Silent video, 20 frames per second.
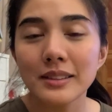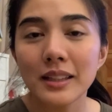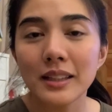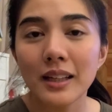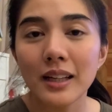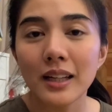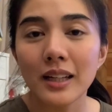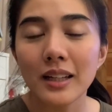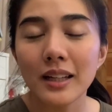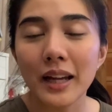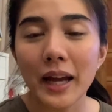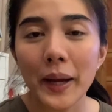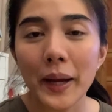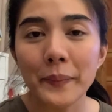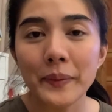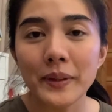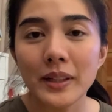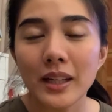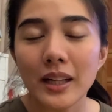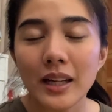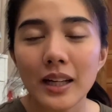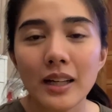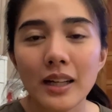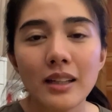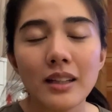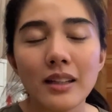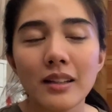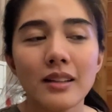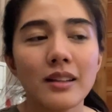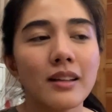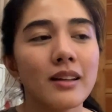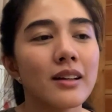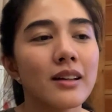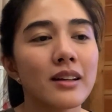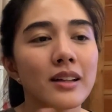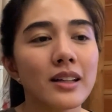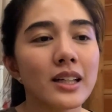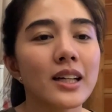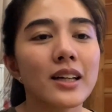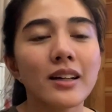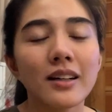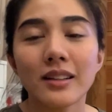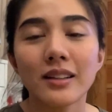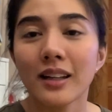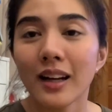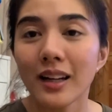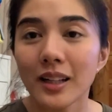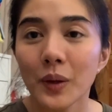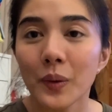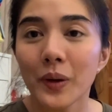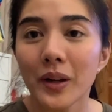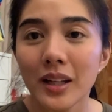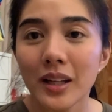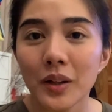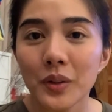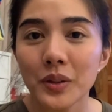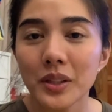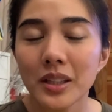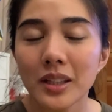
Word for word: sa camera, naggagawa lang